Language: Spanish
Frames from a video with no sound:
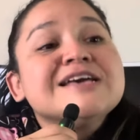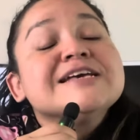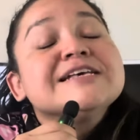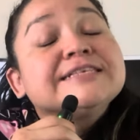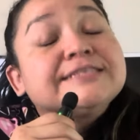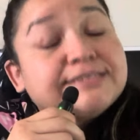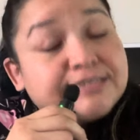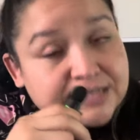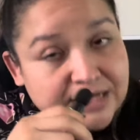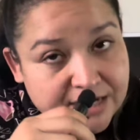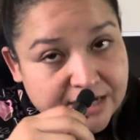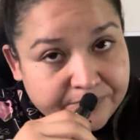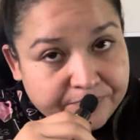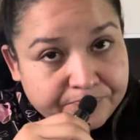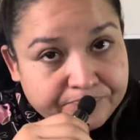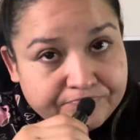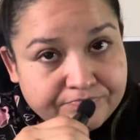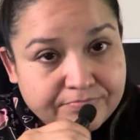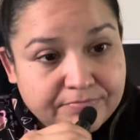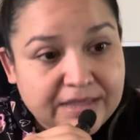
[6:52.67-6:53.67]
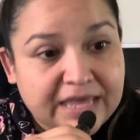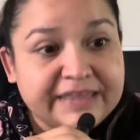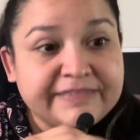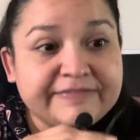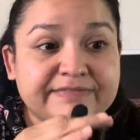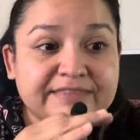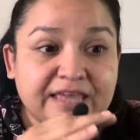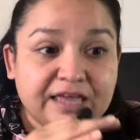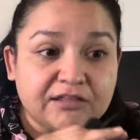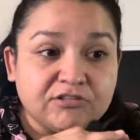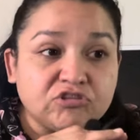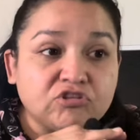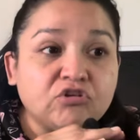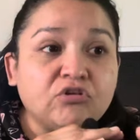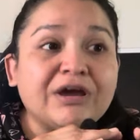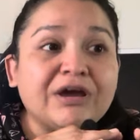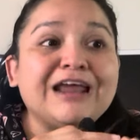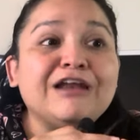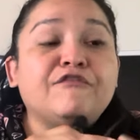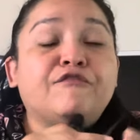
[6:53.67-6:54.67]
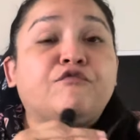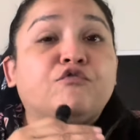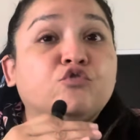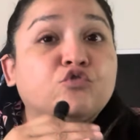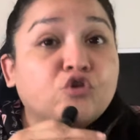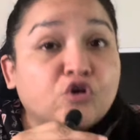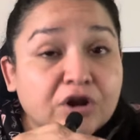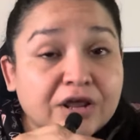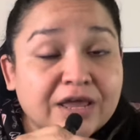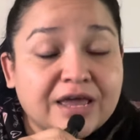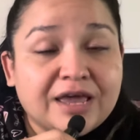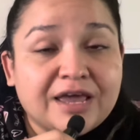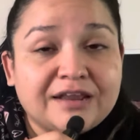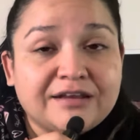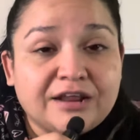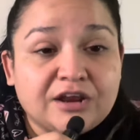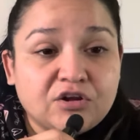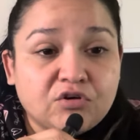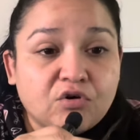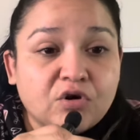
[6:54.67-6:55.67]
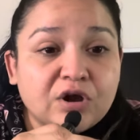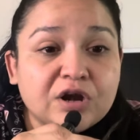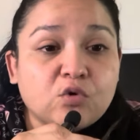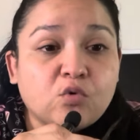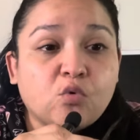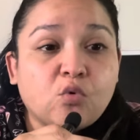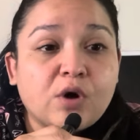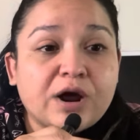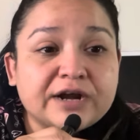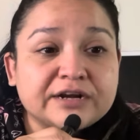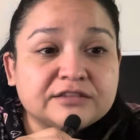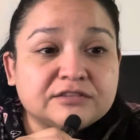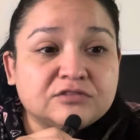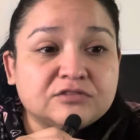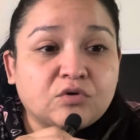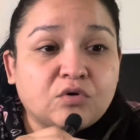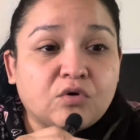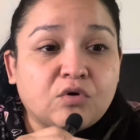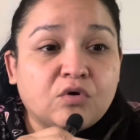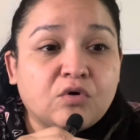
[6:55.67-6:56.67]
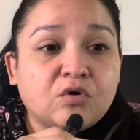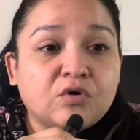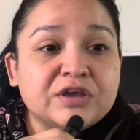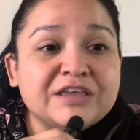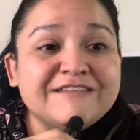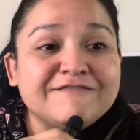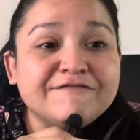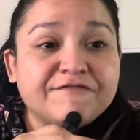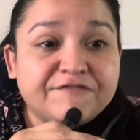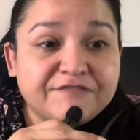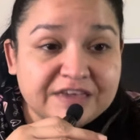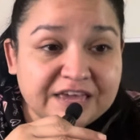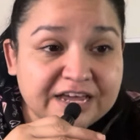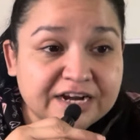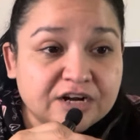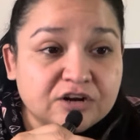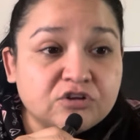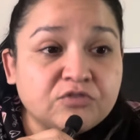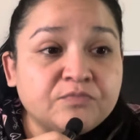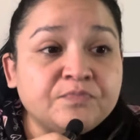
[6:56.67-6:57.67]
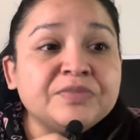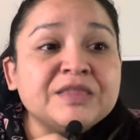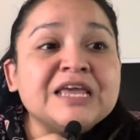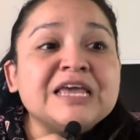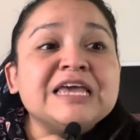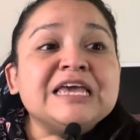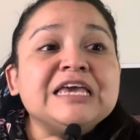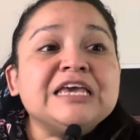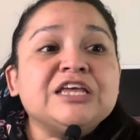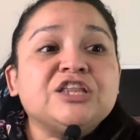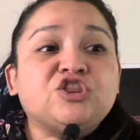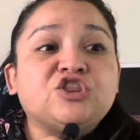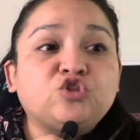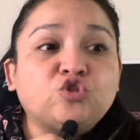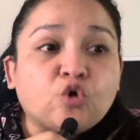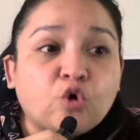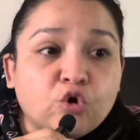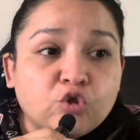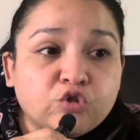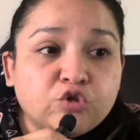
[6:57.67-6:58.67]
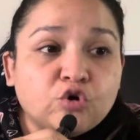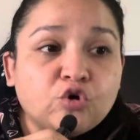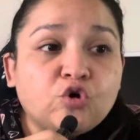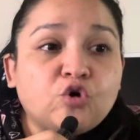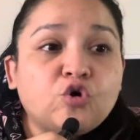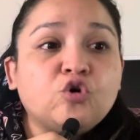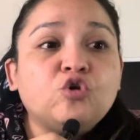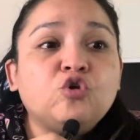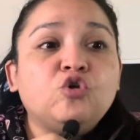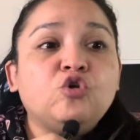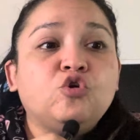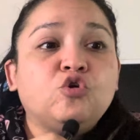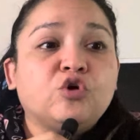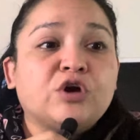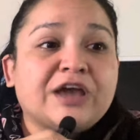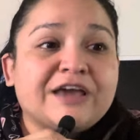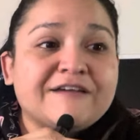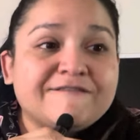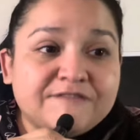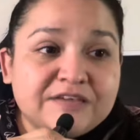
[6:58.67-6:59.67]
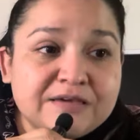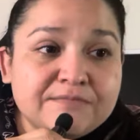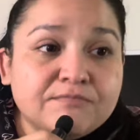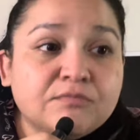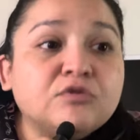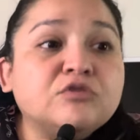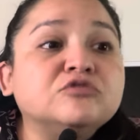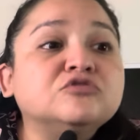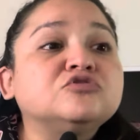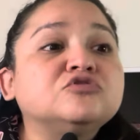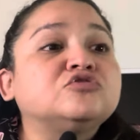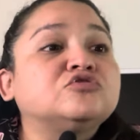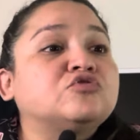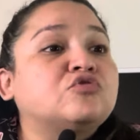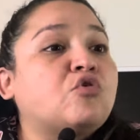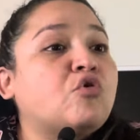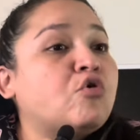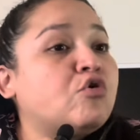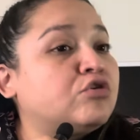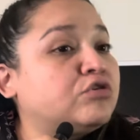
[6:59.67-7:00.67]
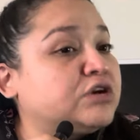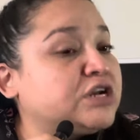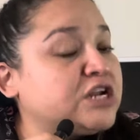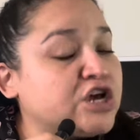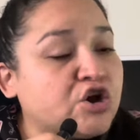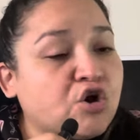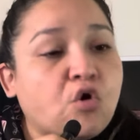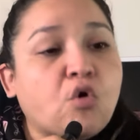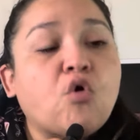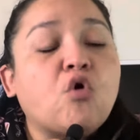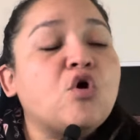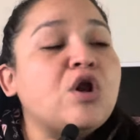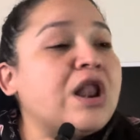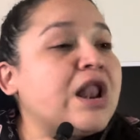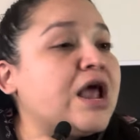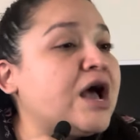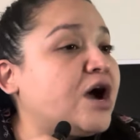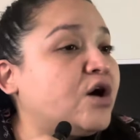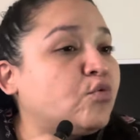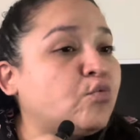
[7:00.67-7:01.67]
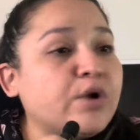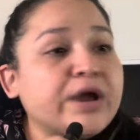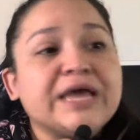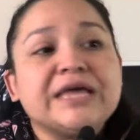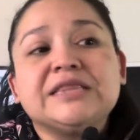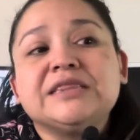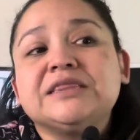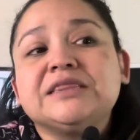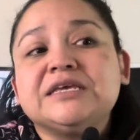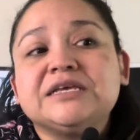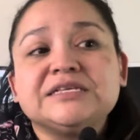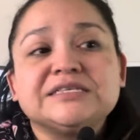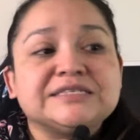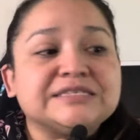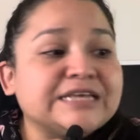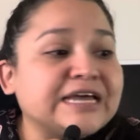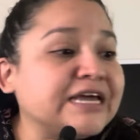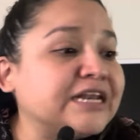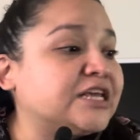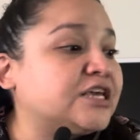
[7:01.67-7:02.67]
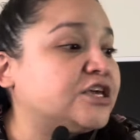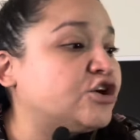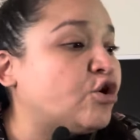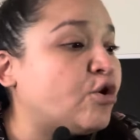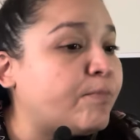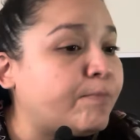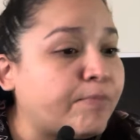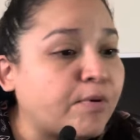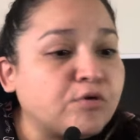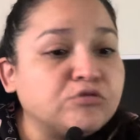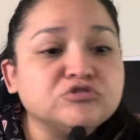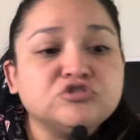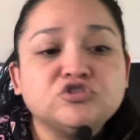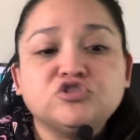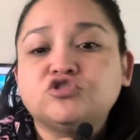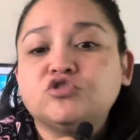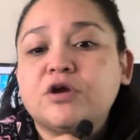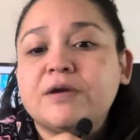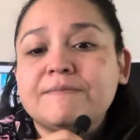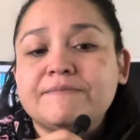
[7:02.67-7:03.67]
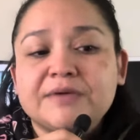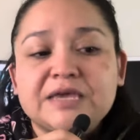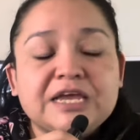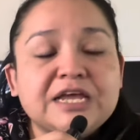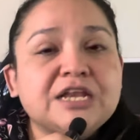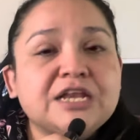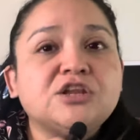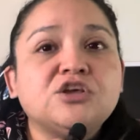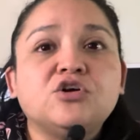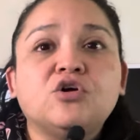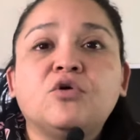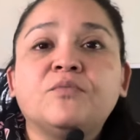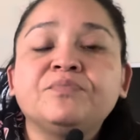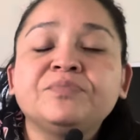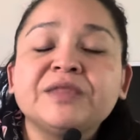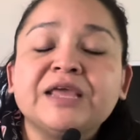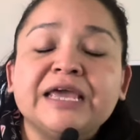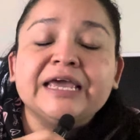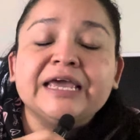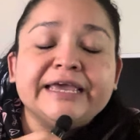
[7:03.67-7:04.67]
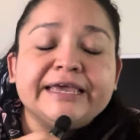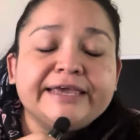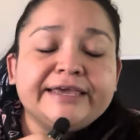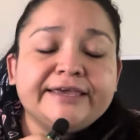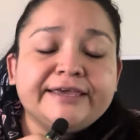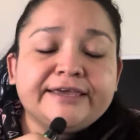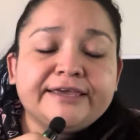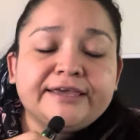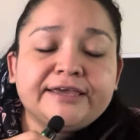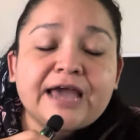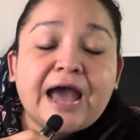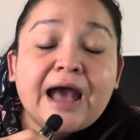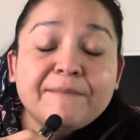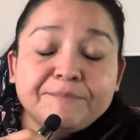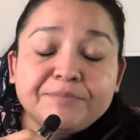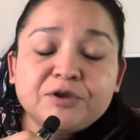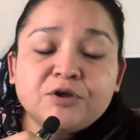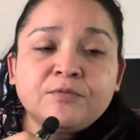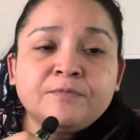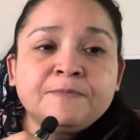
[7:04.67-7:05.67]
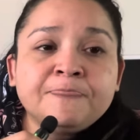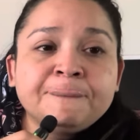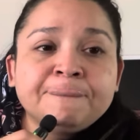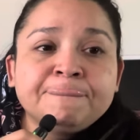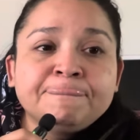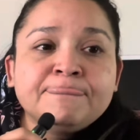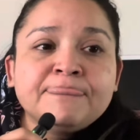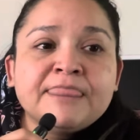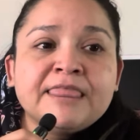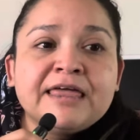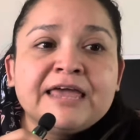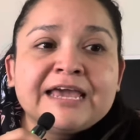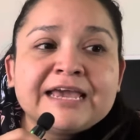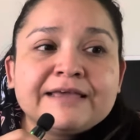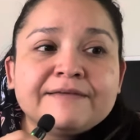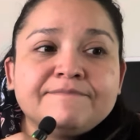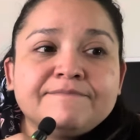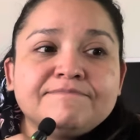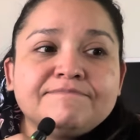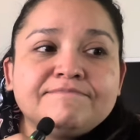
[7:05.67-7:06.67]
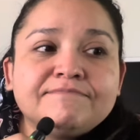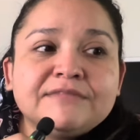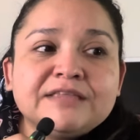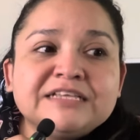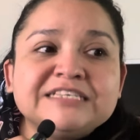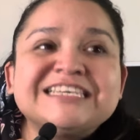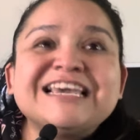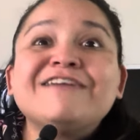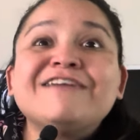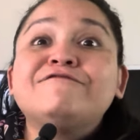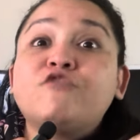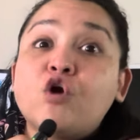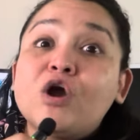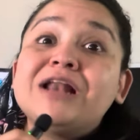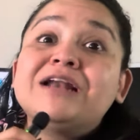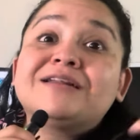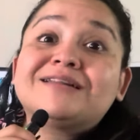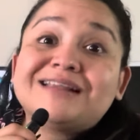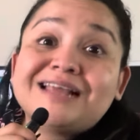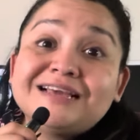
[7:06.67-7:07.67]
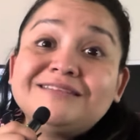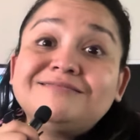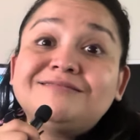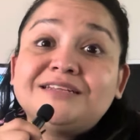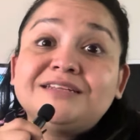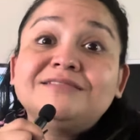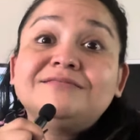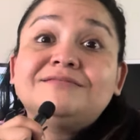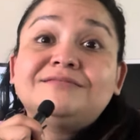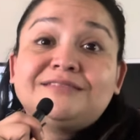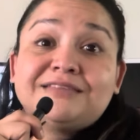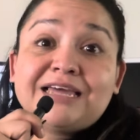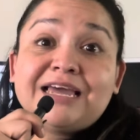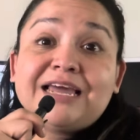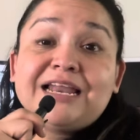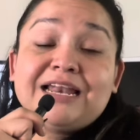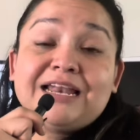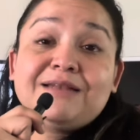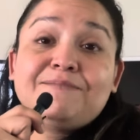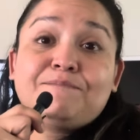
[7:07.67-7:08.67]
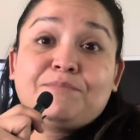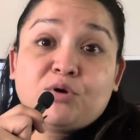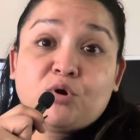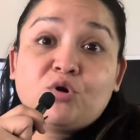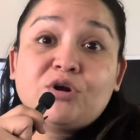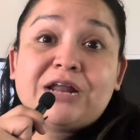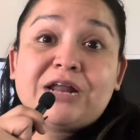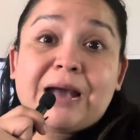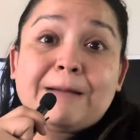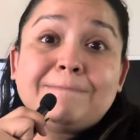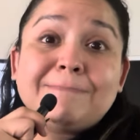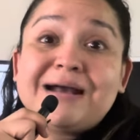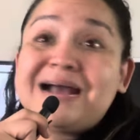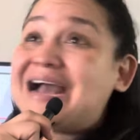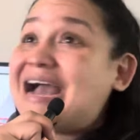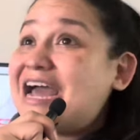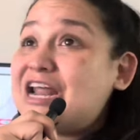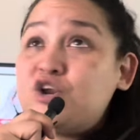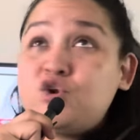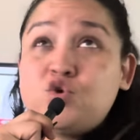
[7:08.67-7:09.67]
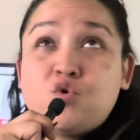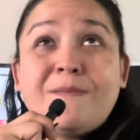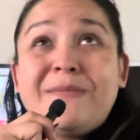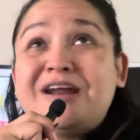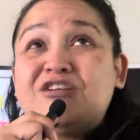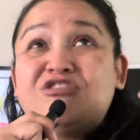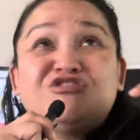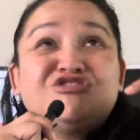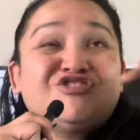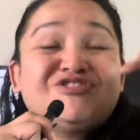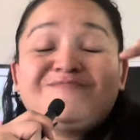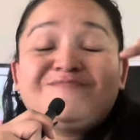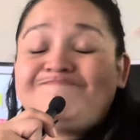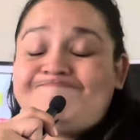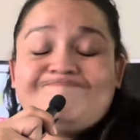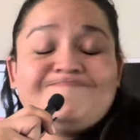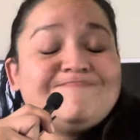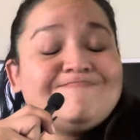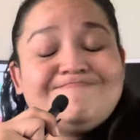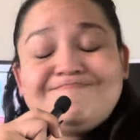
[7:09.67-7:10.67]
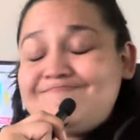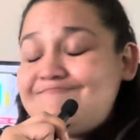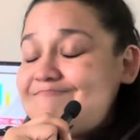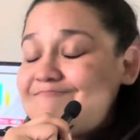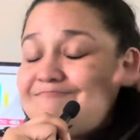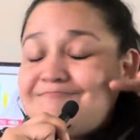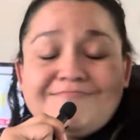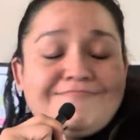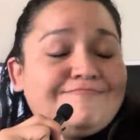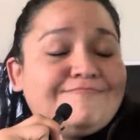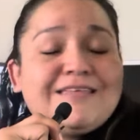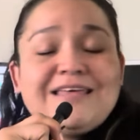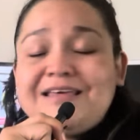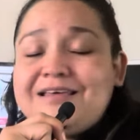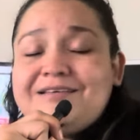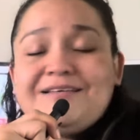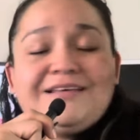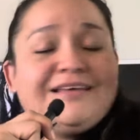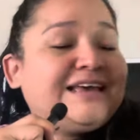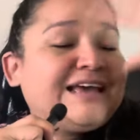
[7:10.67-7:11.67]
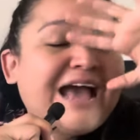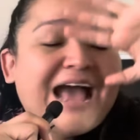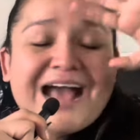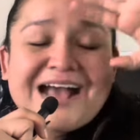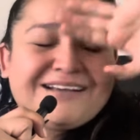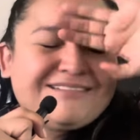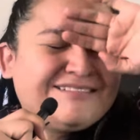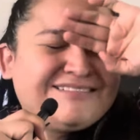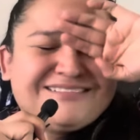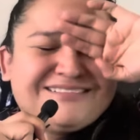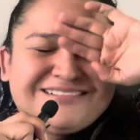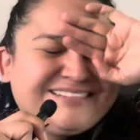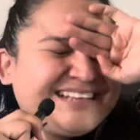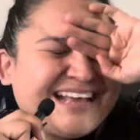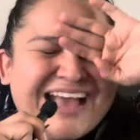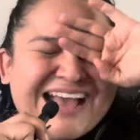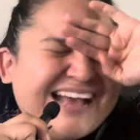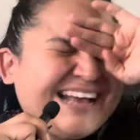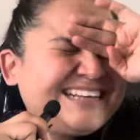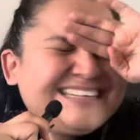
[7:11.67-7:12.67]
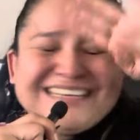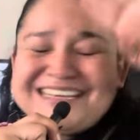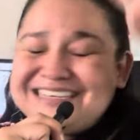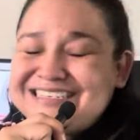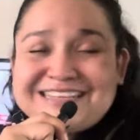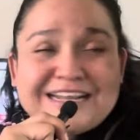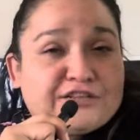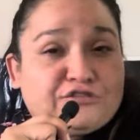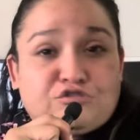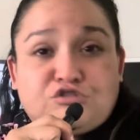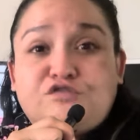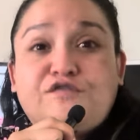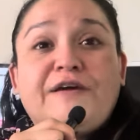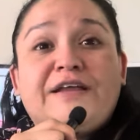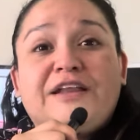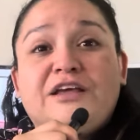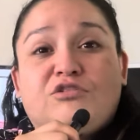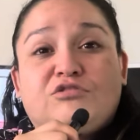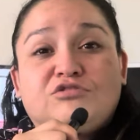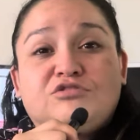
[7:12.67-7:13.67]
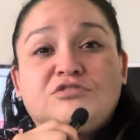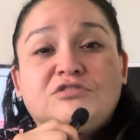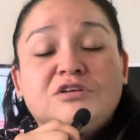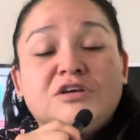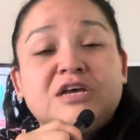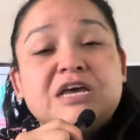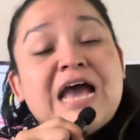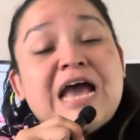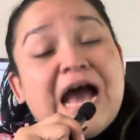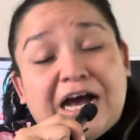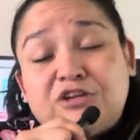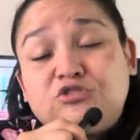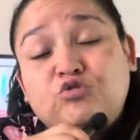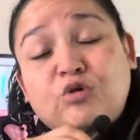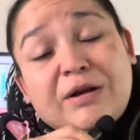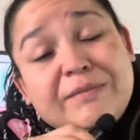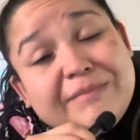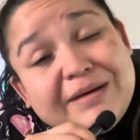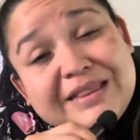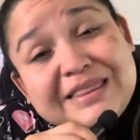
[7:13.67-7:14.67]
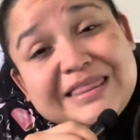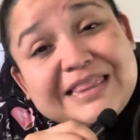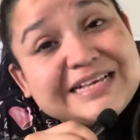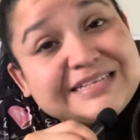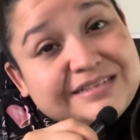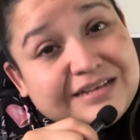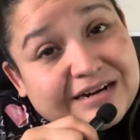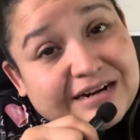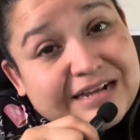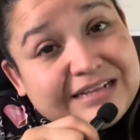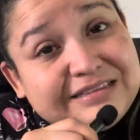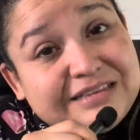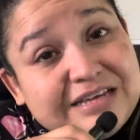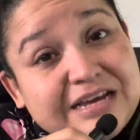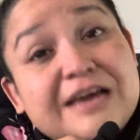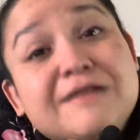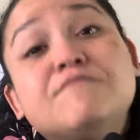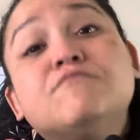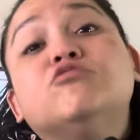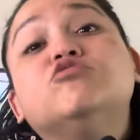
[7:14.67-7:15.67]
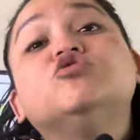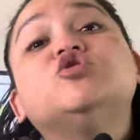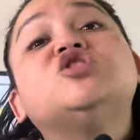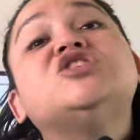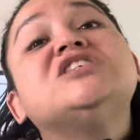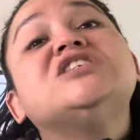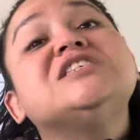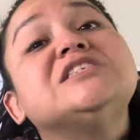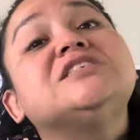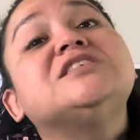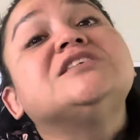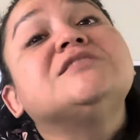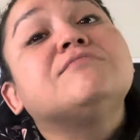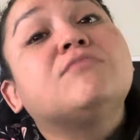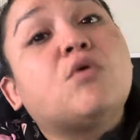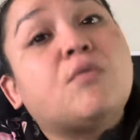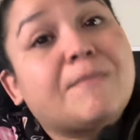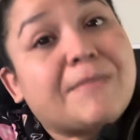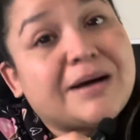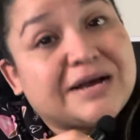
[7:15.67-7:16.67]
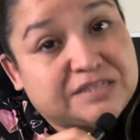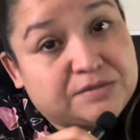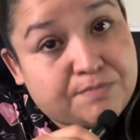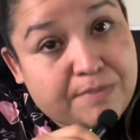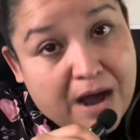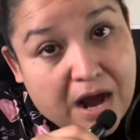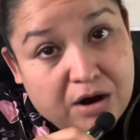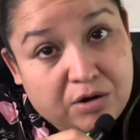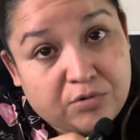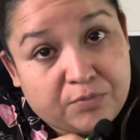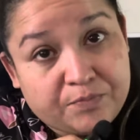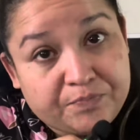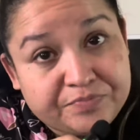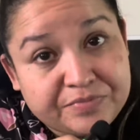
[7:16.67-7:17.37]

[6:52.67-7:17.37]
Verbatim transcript: Sí, entiendo el furor que generó el cuarto infierno y todo lo que vimos con Nicola, Wendy, Sergio, Poncho, Emilio y Apio llevó el rating del programa a números eh, eh, estratosféricos. Actualmente ese rating es muchísimo más bajo.